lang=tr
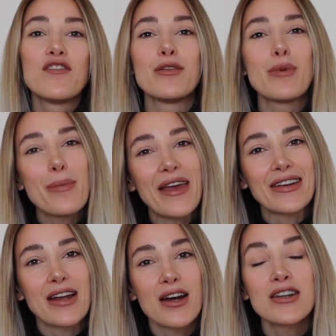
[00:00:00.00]
ve
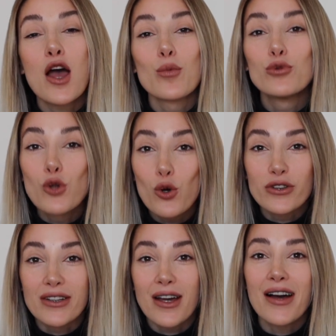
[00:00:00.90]
bebekler bu
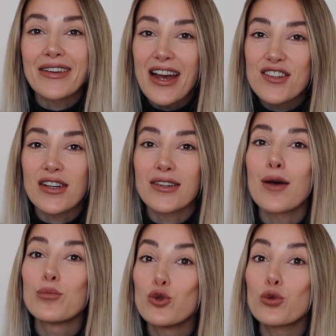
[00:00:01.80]
noktada
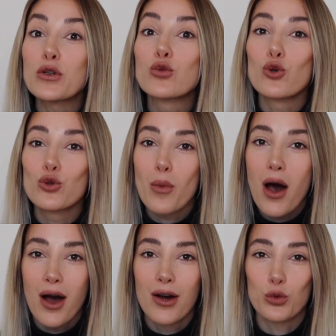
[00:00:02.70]
gerçekten büyük bir
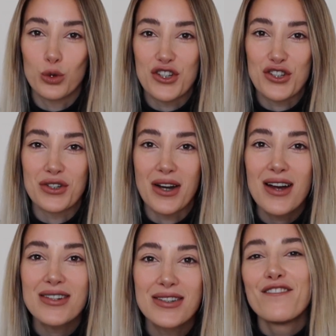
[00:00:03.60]
doyuma
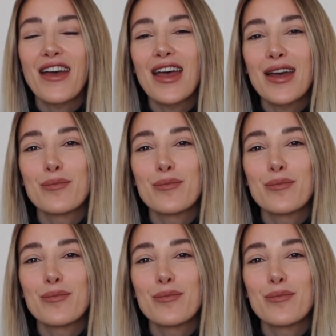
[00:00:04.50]
ulaşırlar ve